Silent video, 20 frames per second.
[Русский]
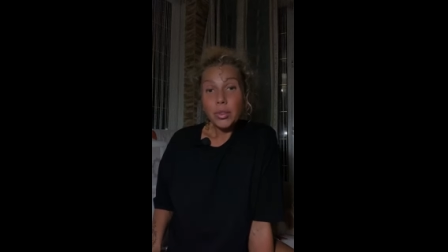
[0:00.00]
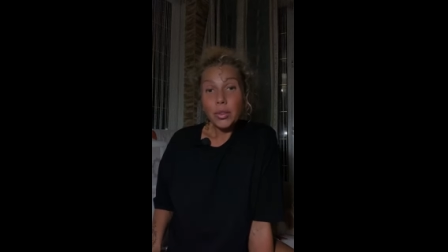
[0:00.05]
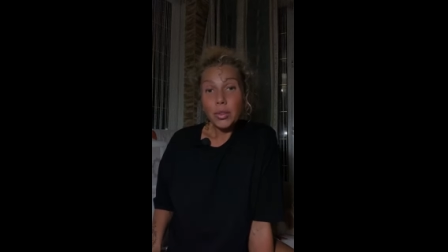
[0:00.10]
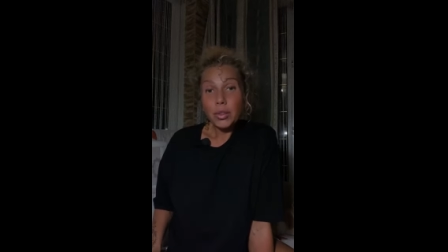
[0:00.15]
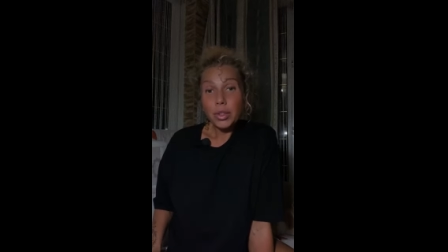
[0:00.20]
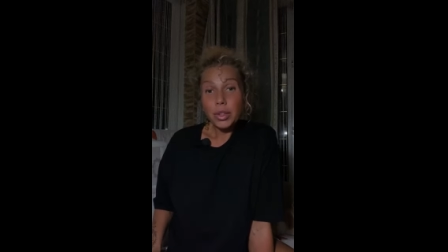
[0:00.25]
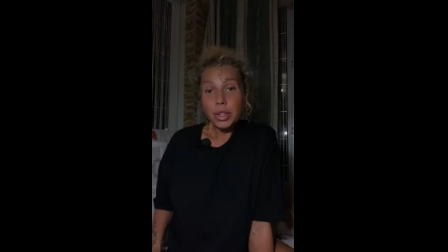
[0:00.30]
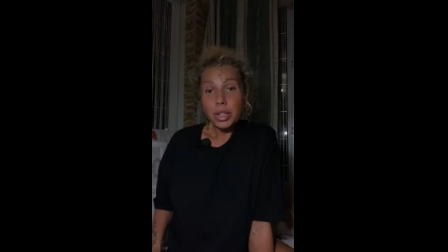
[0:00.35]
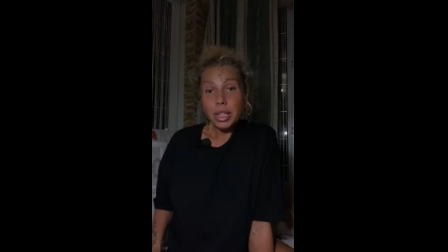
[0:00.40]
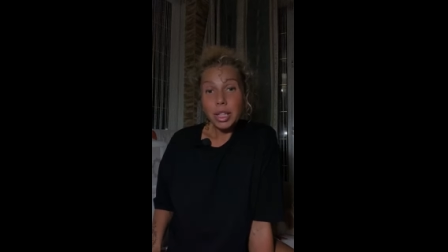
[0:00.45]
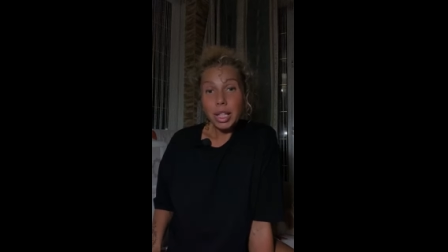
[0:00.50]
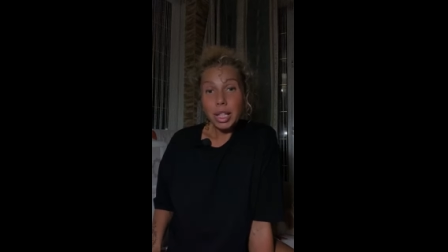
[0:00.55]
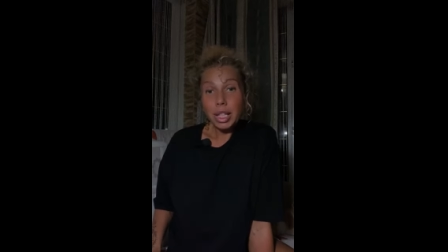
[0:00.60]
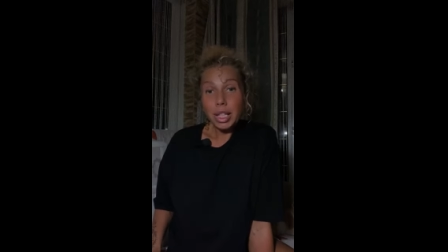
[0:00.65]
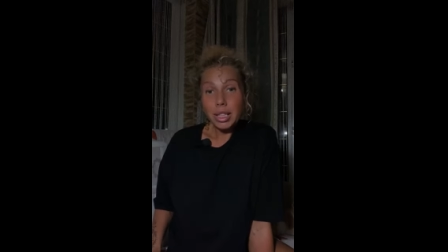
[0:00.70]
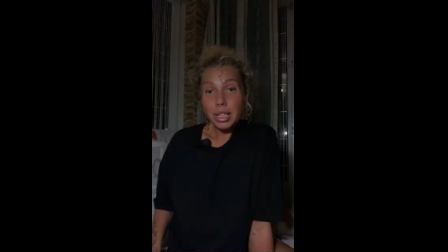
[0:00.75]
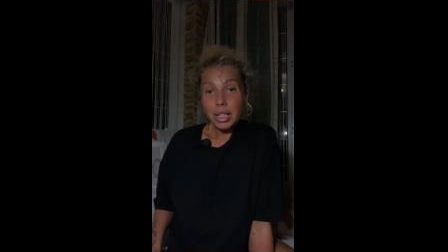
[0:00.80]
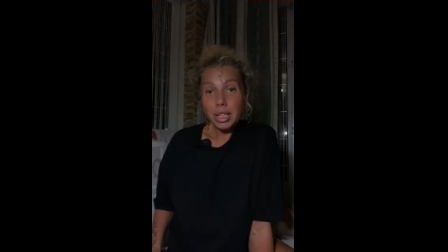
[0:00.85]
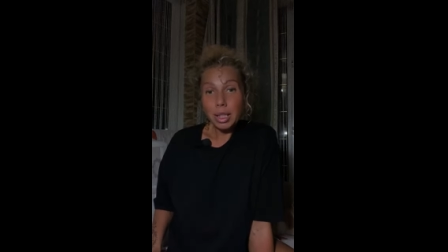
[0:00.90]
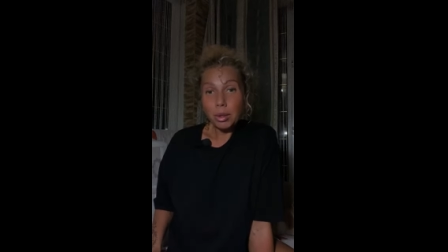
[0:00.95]
Вот, я
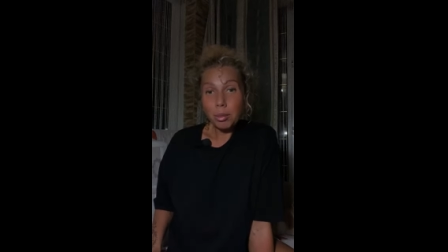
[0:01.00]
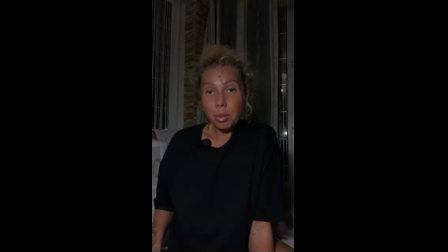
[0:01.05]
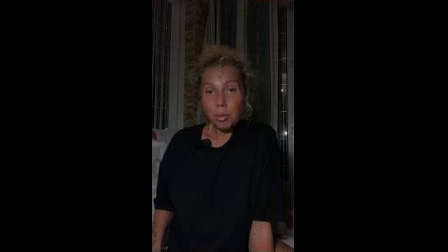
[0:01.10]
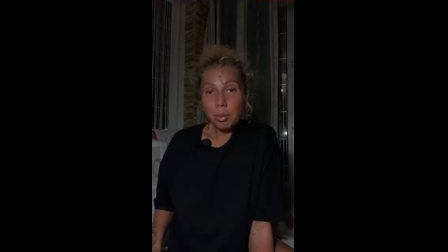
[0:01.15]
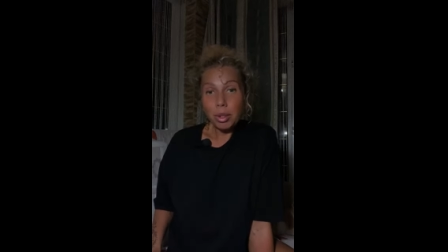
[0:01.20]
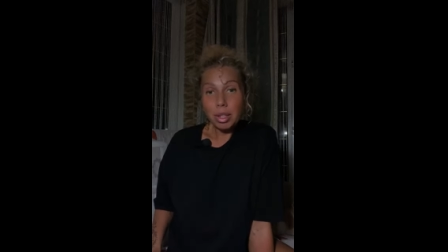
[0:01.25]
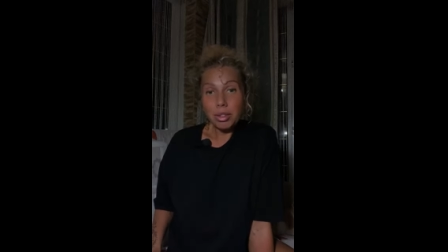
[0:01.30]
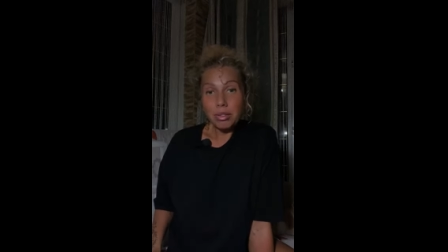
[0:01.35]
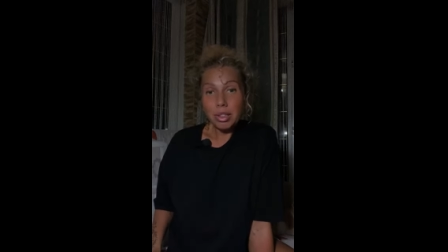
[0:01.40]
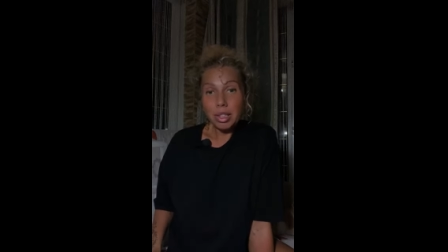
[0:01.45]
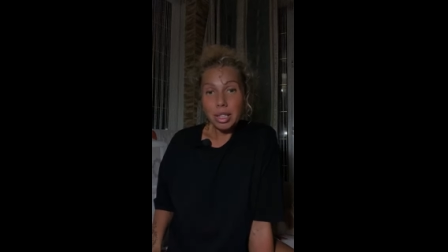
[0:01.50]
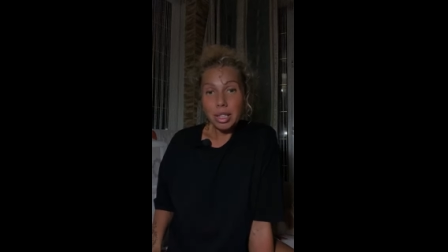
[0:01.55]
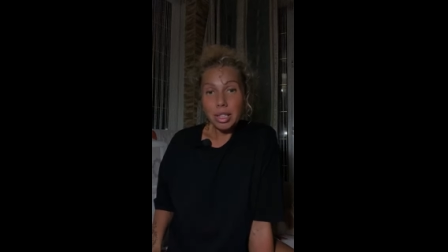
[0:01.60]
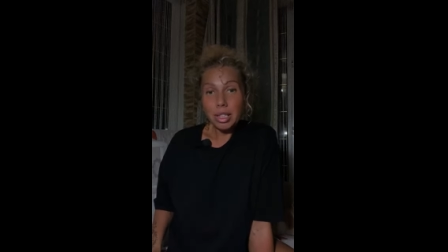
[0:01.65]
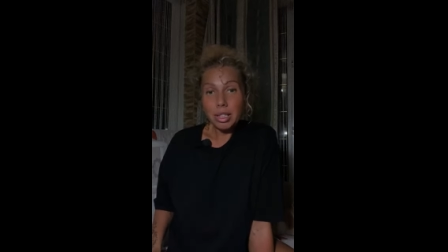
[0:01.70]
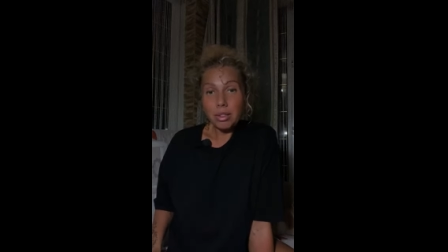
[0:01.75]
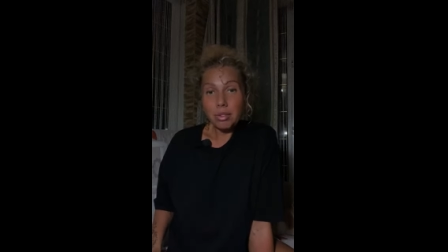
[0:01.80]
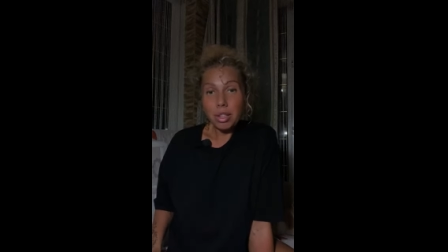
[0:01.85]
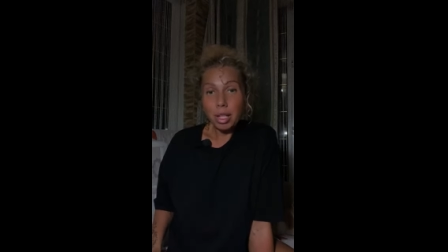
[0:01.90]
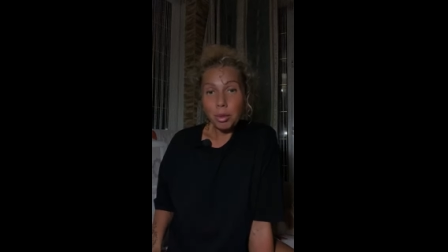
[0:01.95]
хотела бы
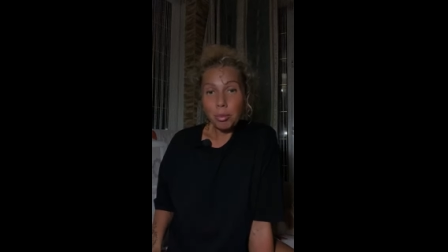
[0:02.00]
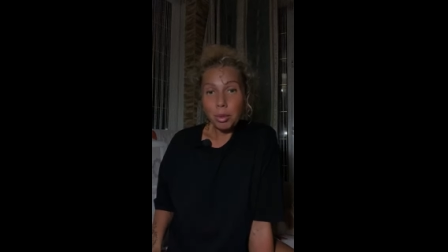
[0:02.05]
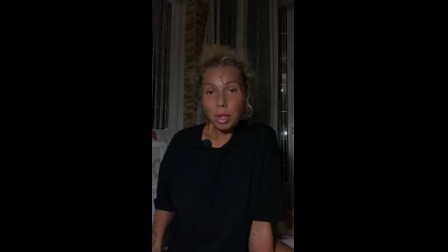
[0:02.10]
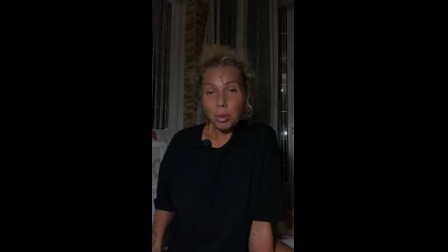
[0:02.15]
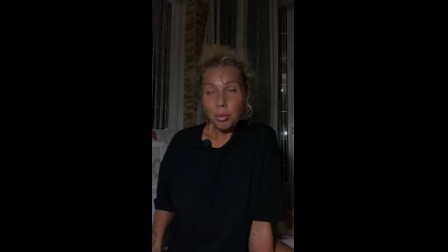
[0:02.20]
поговорить с вами